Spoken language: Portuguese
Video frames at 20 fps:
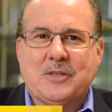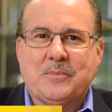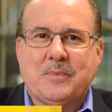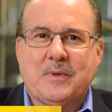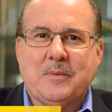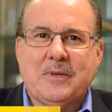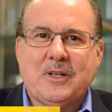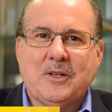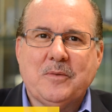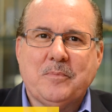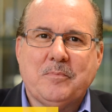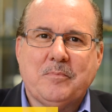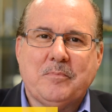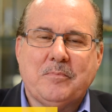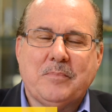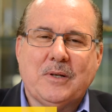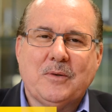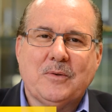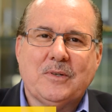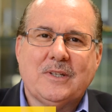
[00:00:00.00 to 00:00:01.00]
Primeiro,
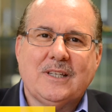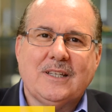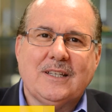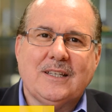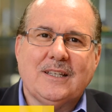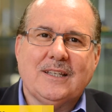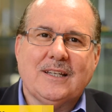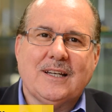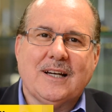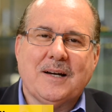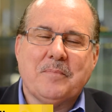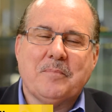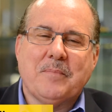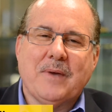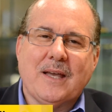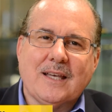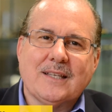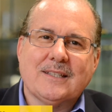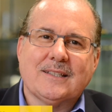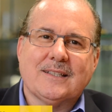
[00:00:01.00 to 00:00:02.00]
pelo que a
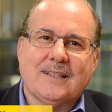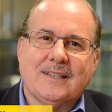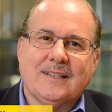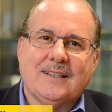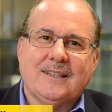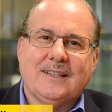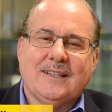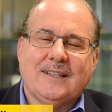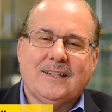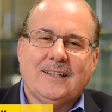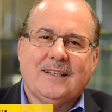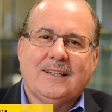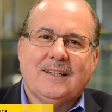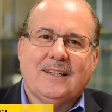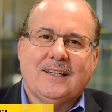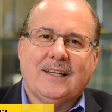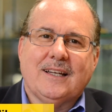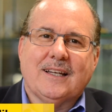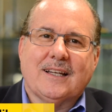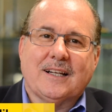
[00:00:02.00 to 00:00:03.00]
PESA
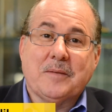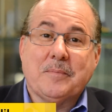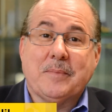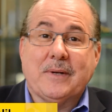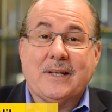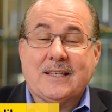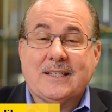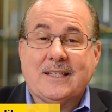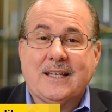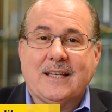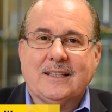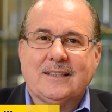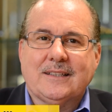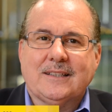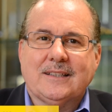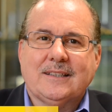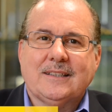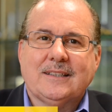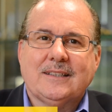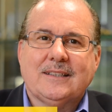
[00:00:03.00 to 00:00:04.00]

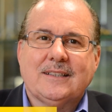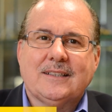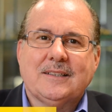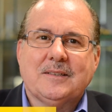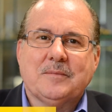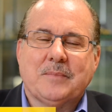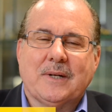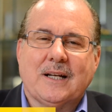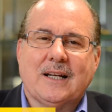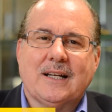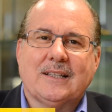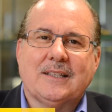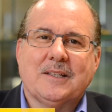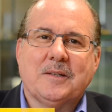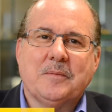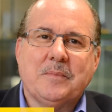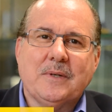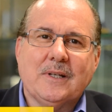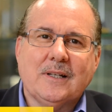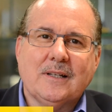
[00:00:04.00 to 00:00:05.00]
representa para a
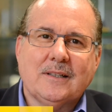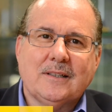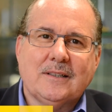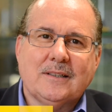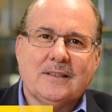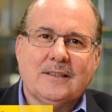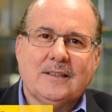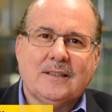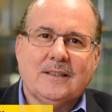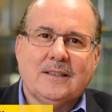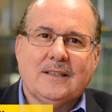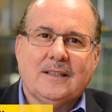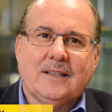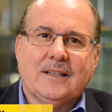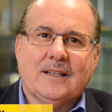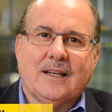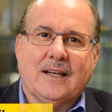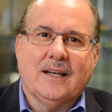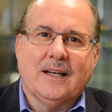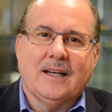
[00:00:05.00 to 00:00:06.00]
Caterpillar
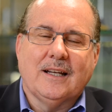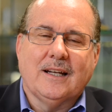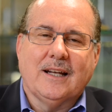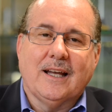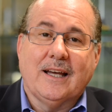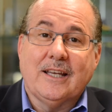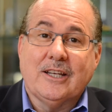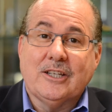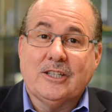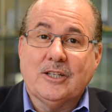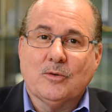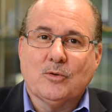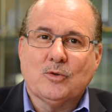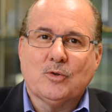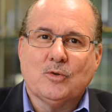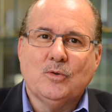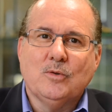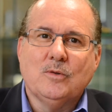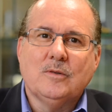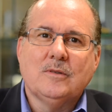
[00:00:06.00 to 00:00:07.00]
é, na região
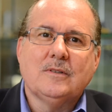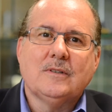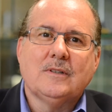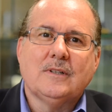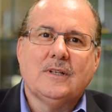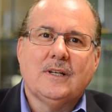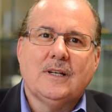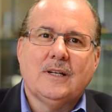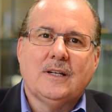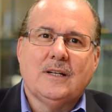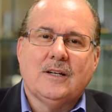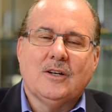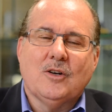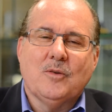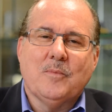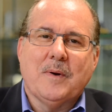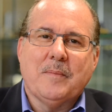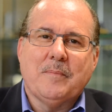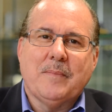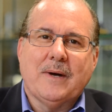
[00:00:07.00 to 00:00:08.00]
sul,
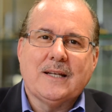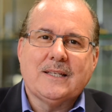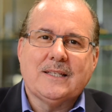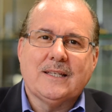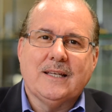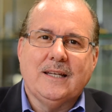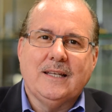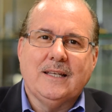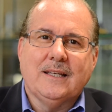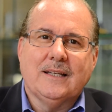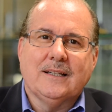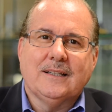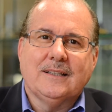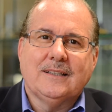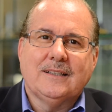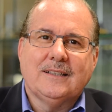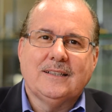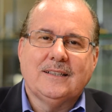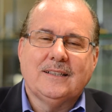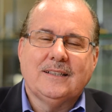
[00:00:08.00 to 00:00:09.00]
uma parceria
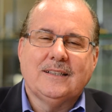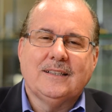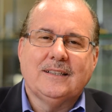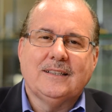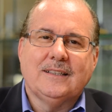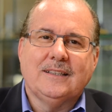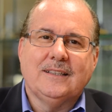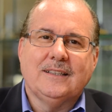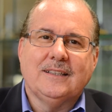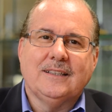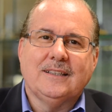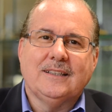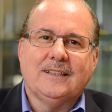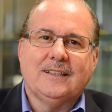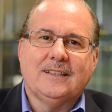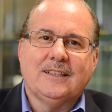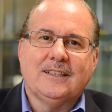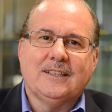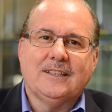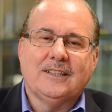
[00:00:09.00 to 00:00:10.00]
de,
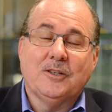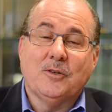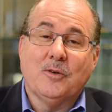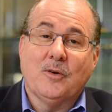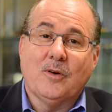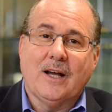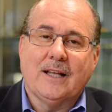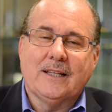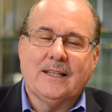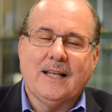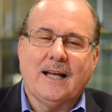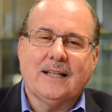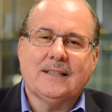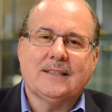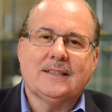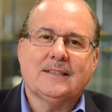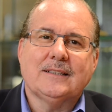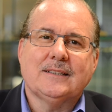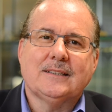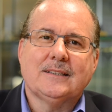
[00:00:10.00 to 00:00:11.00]
de longa
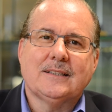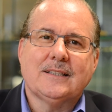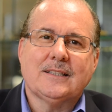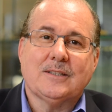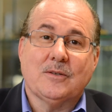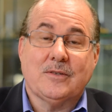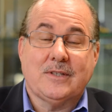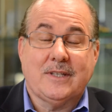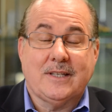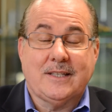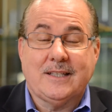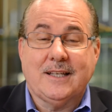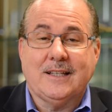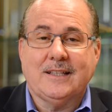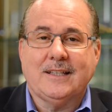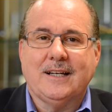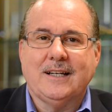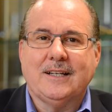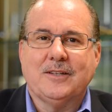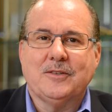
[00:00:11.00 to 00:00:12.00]
data, são
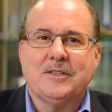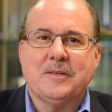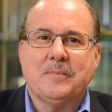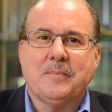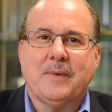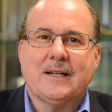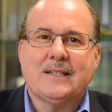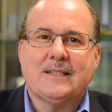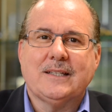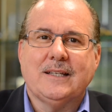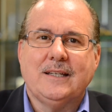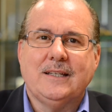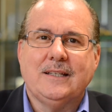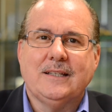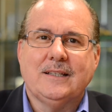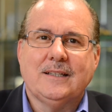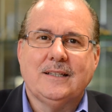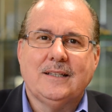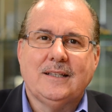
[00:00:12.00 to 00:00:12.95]
60 anos de parceria,